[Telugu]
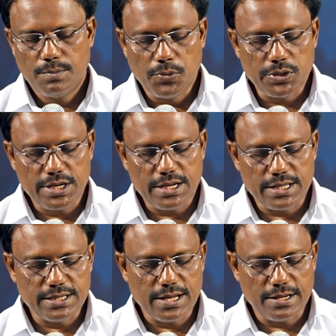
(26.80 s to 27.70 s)
మొదటి
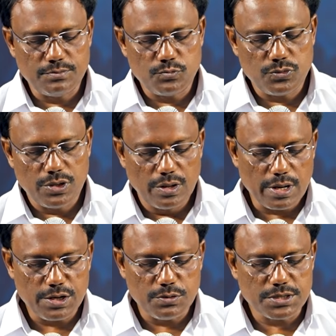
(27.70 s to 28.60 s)
అధ్యాయం
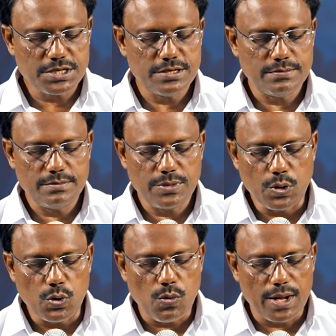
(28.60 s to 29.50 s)
రెండవ వచనం
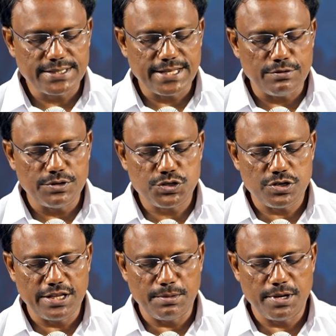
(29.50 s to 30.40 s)
యహోవా
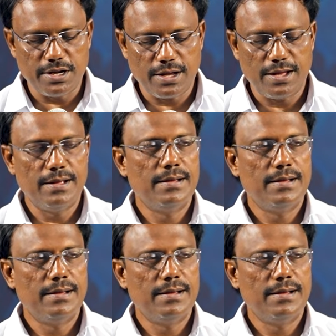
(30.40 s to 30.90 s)
సెలవిచ్చినదేమనగా